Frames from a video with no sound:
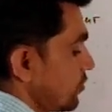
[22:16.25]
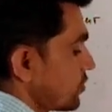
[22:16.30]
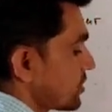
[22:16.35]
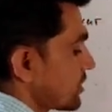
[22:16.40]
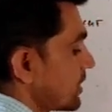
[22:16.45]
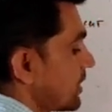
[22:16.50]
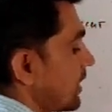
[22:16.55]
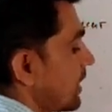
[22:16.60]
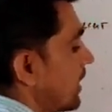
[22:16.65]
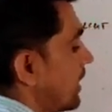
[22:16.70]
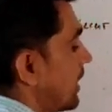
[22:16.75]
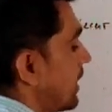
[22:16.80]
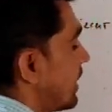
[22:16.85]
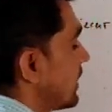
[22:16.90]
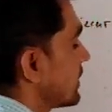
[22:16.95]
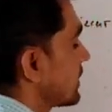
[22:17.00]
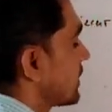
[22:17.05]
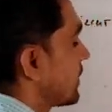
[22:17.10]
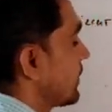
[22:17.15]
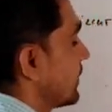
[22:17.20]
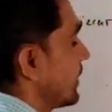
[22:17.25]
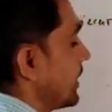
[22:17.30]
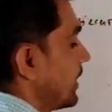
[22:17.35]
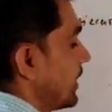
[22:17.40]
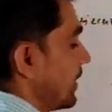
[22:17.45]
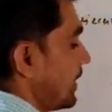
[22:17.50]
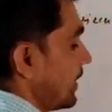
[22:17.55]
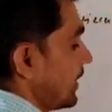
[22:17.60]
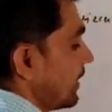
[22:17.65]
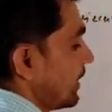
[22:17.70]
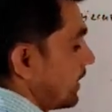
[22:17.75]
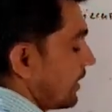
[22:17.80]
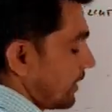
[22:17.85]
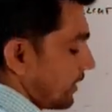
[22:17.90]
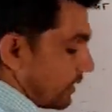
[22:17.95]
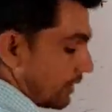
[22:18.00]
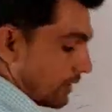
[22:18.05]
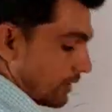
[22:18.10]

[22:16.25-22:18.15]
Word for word: उसके अंत में